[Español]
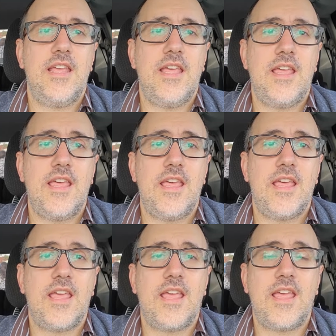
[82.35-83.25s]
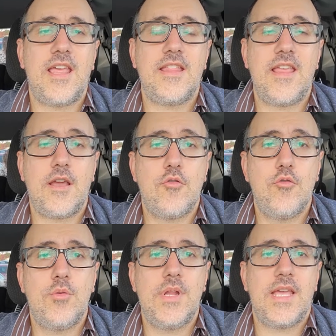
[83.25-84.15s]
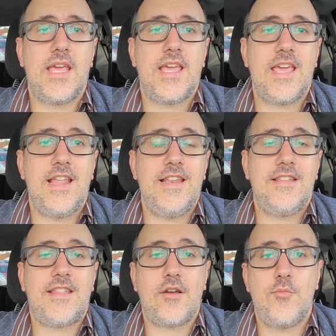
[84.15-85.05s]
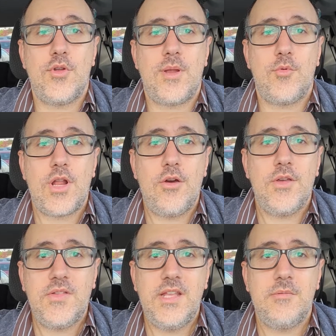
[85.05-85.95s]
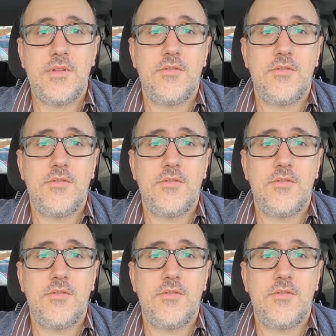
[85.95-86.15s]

Eh, descubre que es que él está como enamorado de Silvia.